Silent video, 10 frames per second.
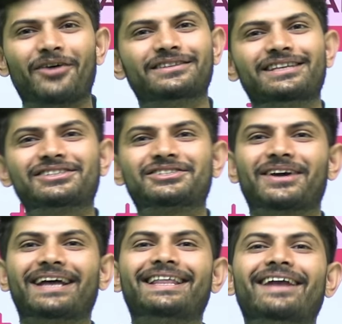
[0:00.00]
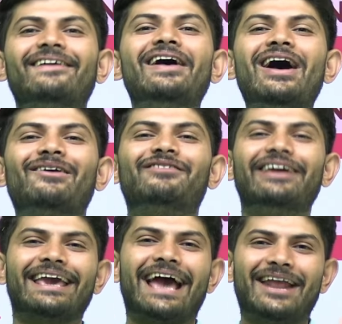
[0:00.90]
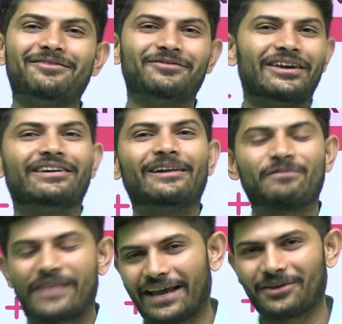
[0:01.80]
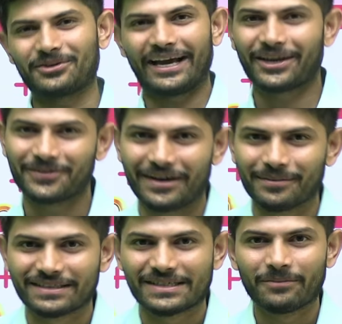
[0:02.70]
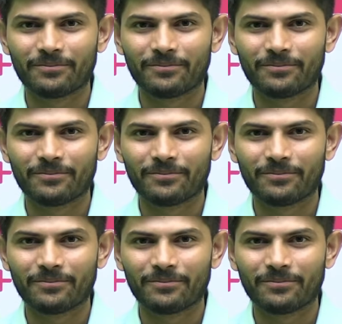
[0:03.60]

विद दिस टुगेदर वी कैन वी विल थैंक यू थैंक यू वेरी मच